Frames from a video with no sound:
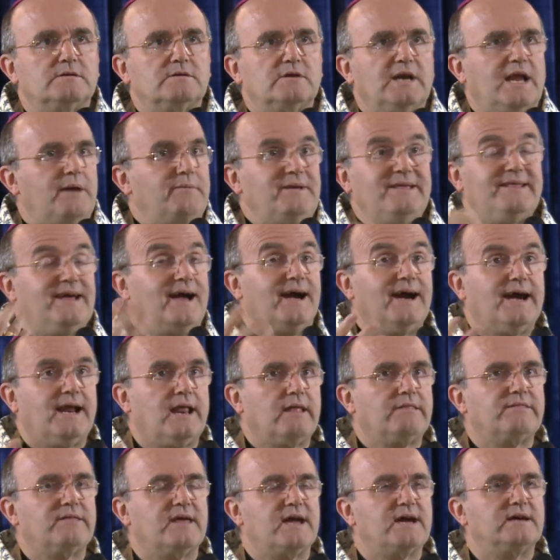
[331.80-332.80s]
la vida en
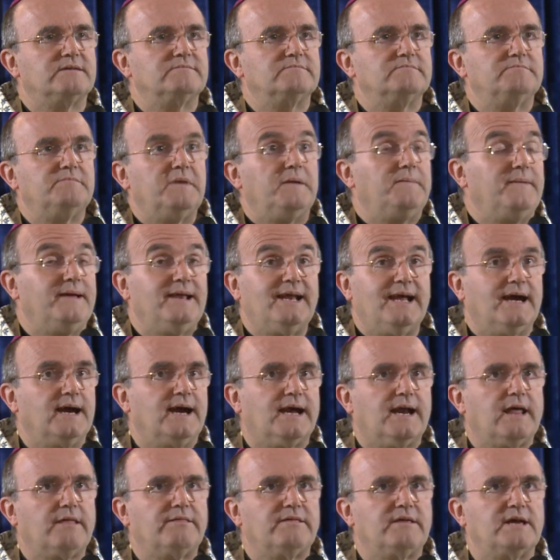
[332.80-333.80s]
gracia, vivir en
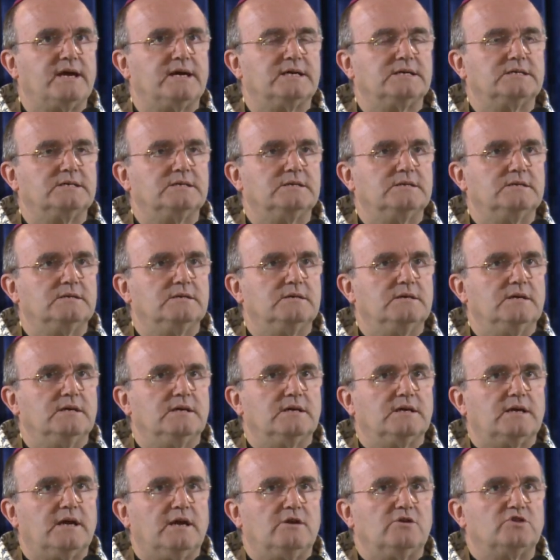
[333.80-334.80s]
gracia,
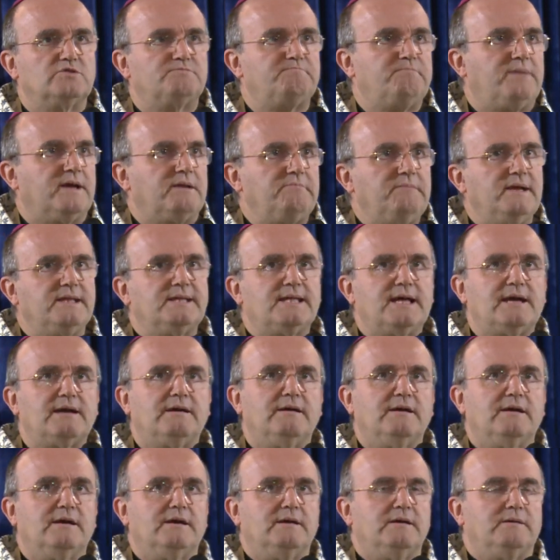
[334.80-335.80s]
que nos permita
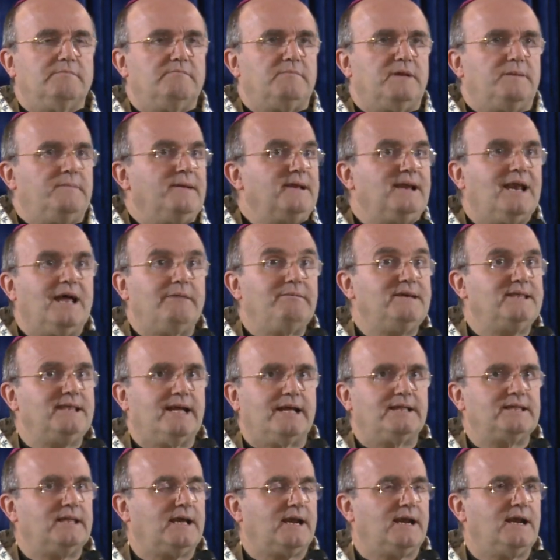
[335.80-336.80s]
vivir la vida
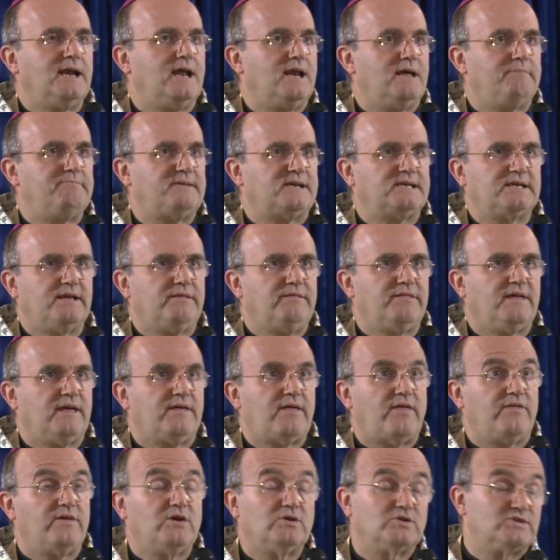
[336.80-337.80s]
eterna en la presencia
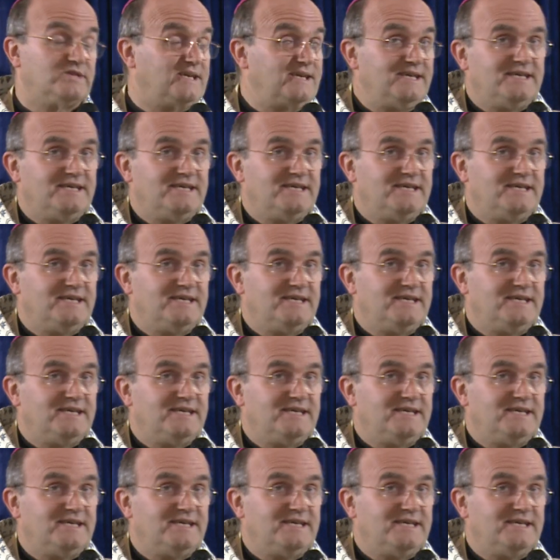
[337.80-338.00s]
de Dios.